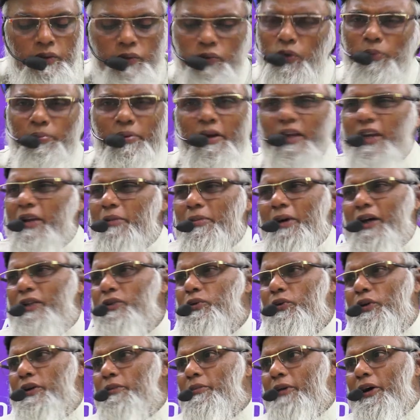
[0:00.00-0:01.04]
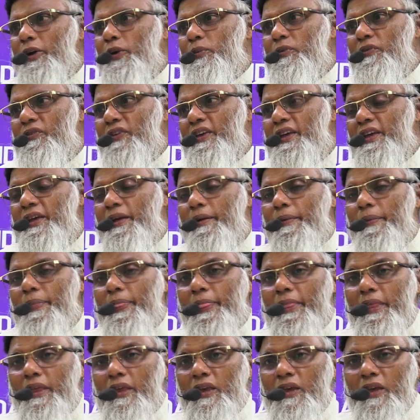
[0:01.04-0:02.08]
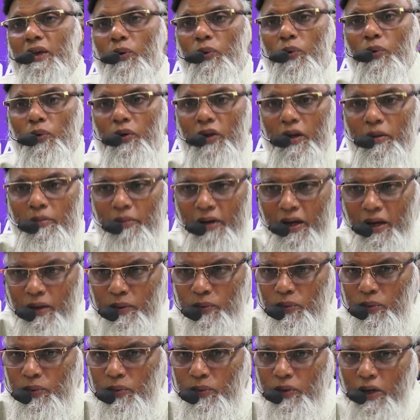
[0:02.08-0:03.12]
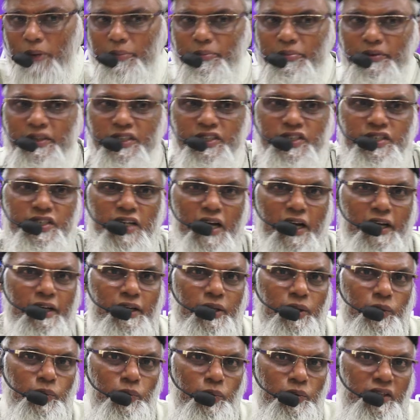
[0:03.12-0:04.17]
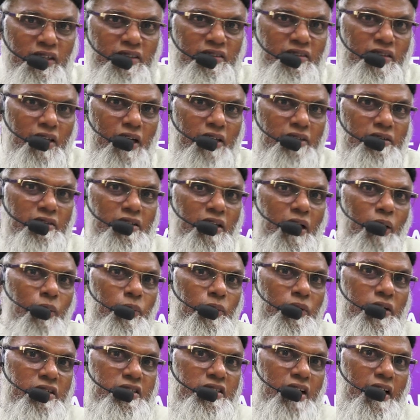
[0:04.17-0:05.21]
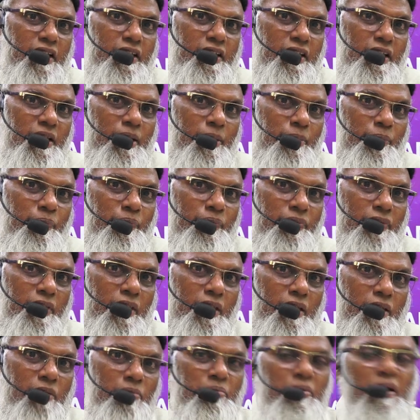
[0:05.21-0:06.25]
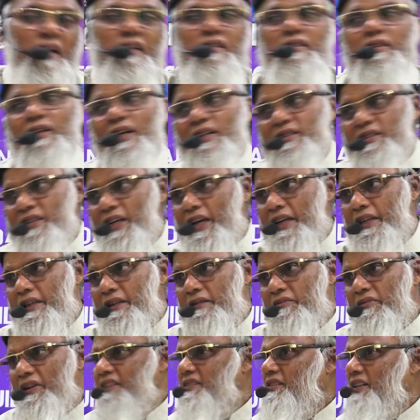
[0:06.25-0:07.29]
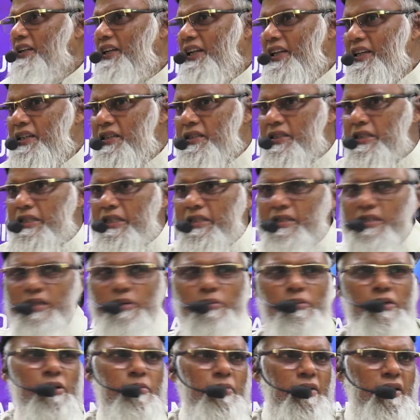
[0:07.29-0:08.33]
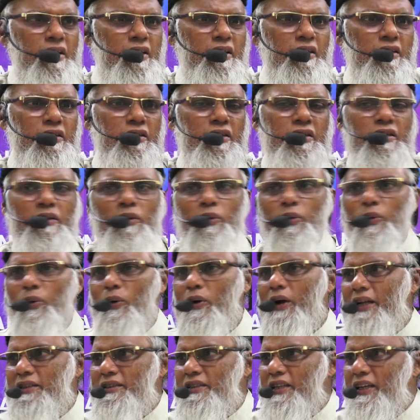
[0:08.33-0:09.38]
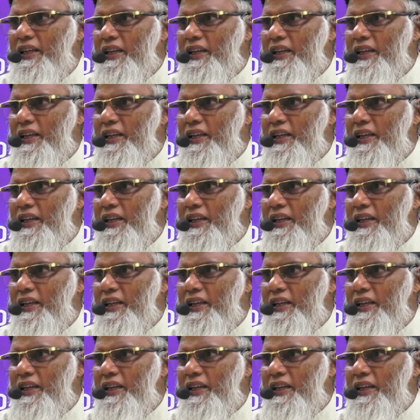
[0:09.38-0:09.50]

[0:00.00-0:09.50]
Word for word: तो पहली बात तो ये मालूम हुई कि ओलमा को अपने शागिदों के साथ क्या होना चाहिए बैठना चाहिए वैसे नहीं जैसे बड़े बड़े लोग आते